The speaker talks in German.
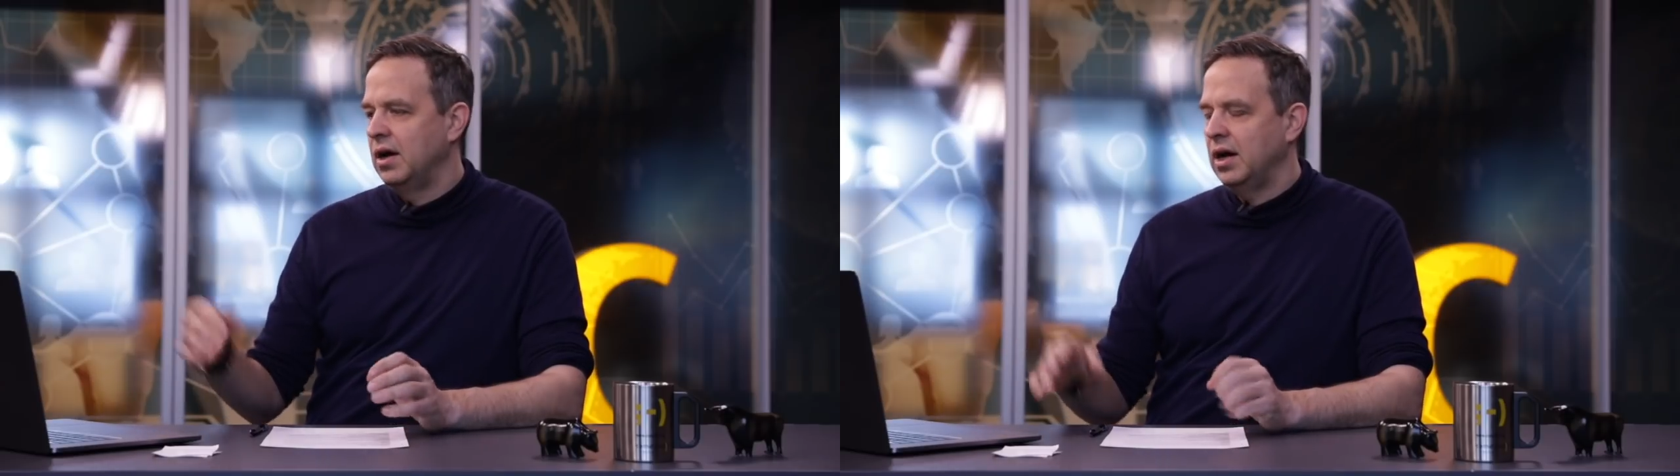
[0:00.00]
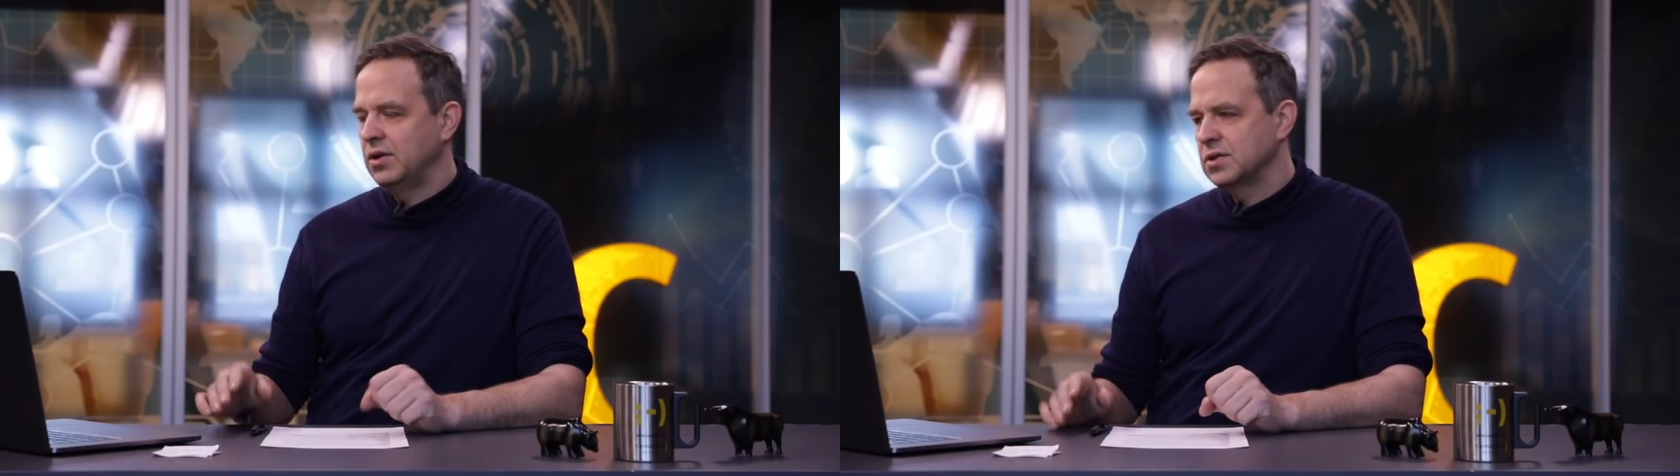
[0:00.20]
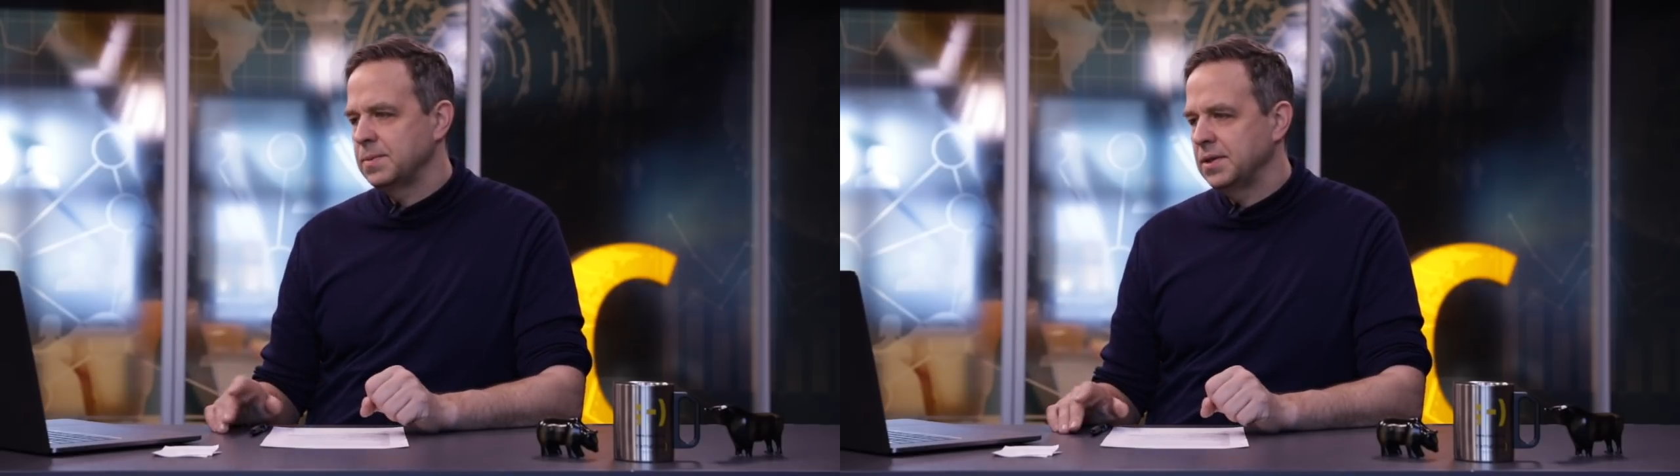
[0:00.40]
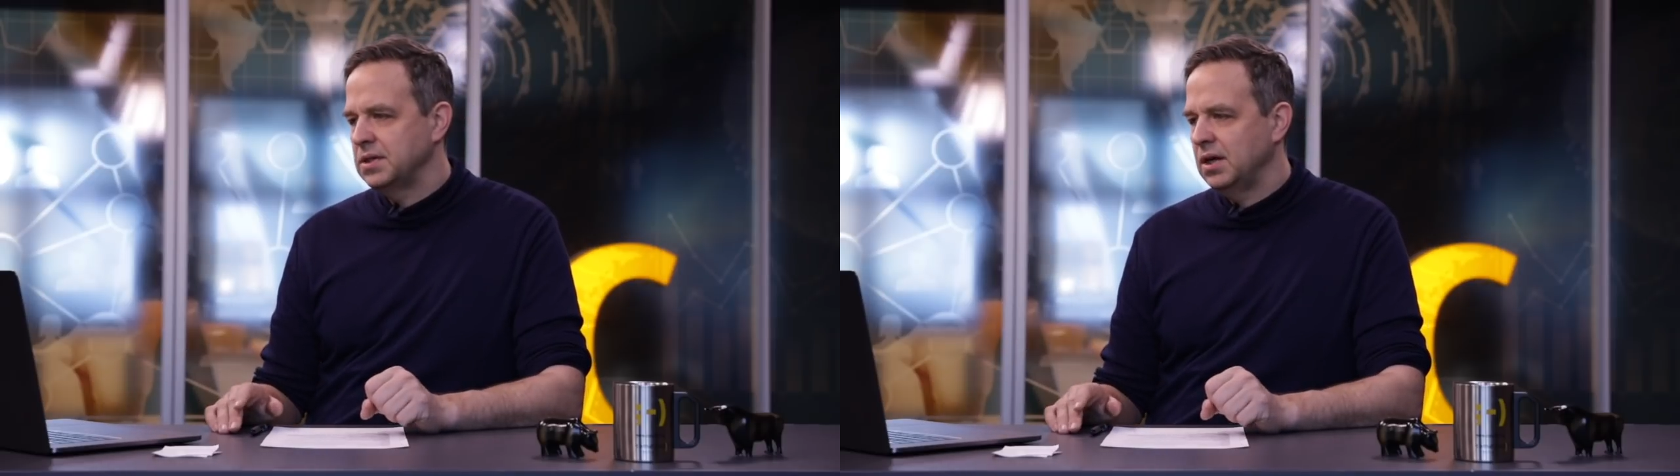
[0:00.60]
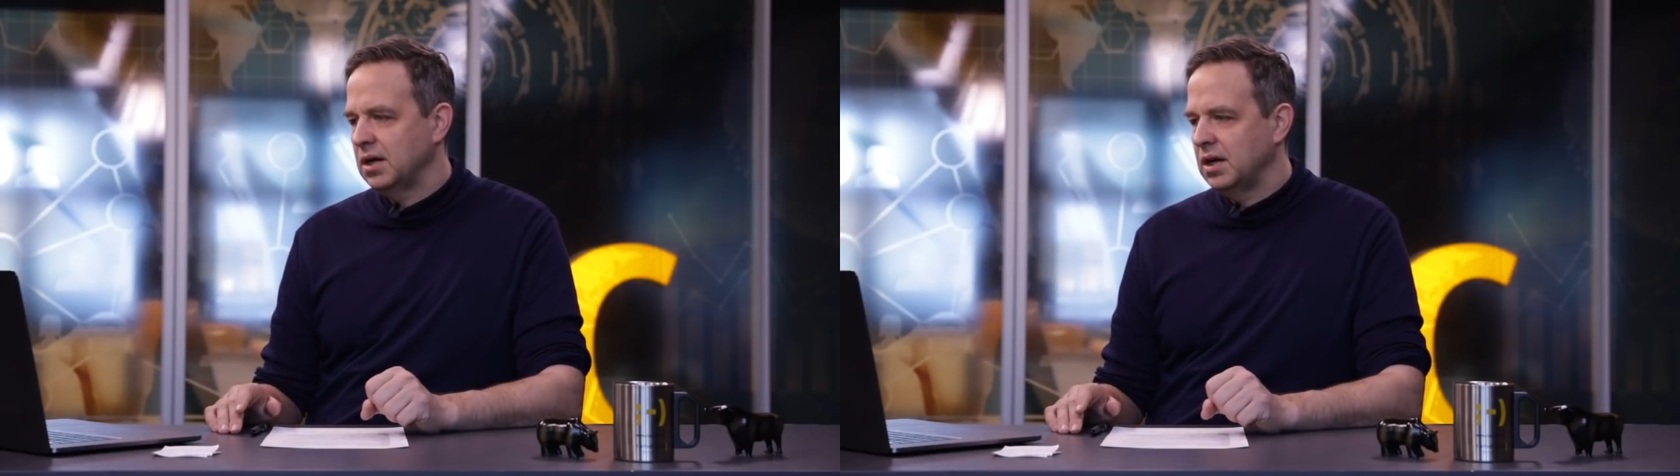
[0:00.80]

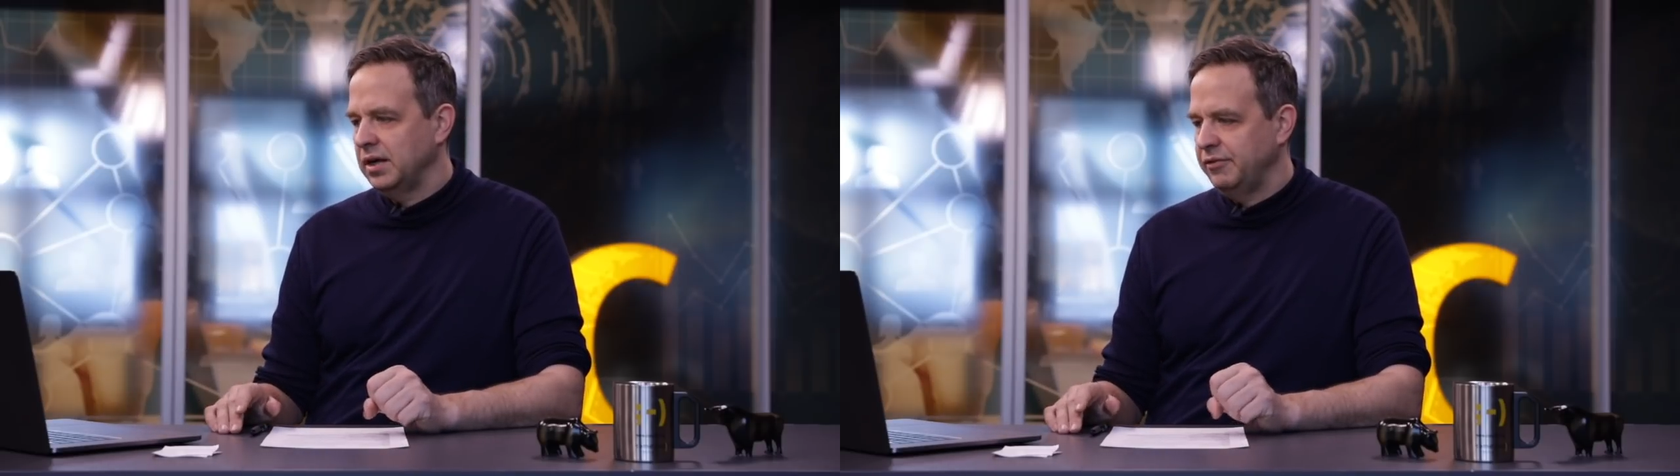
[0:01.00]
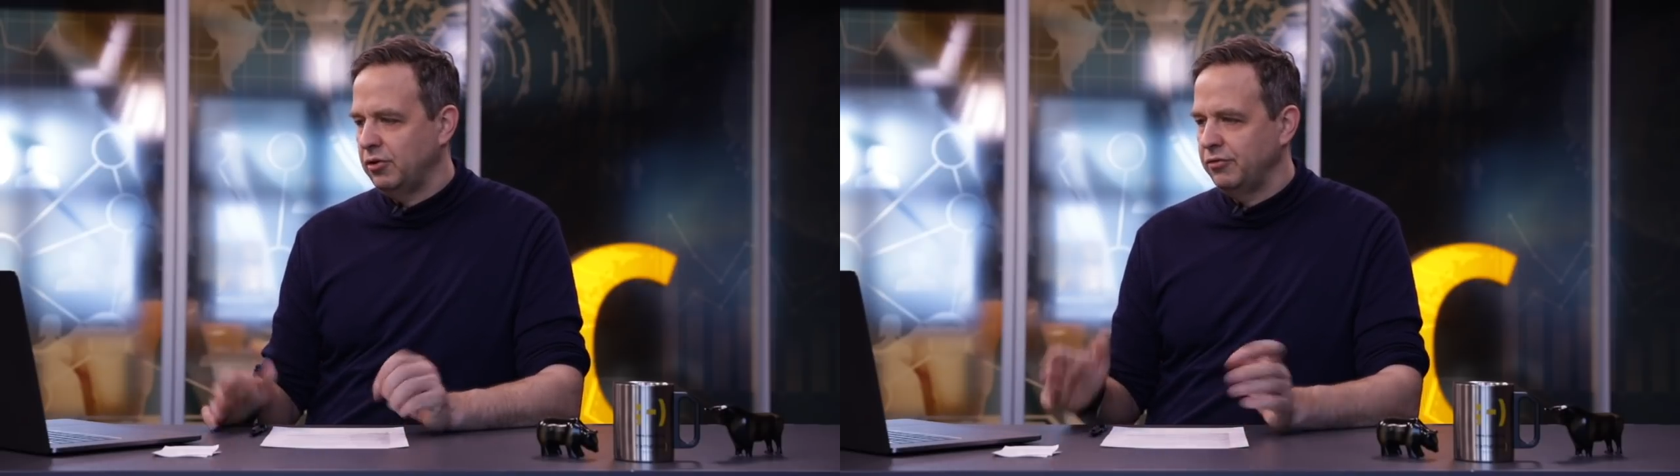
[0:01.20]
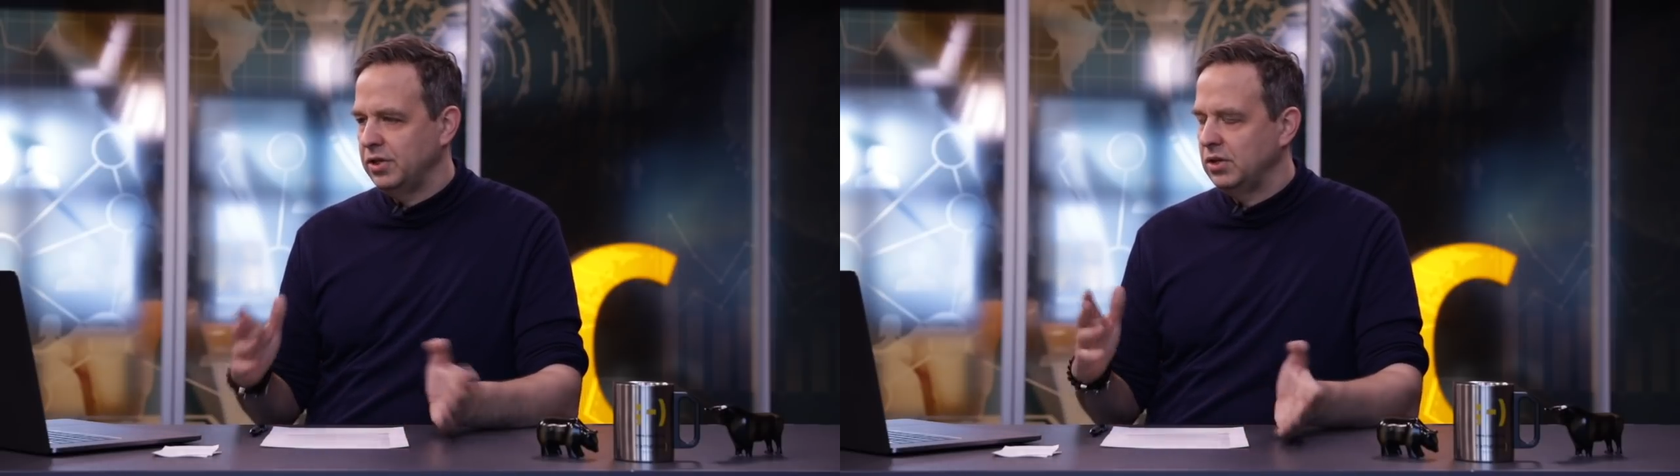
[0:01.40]
21er KGV für einen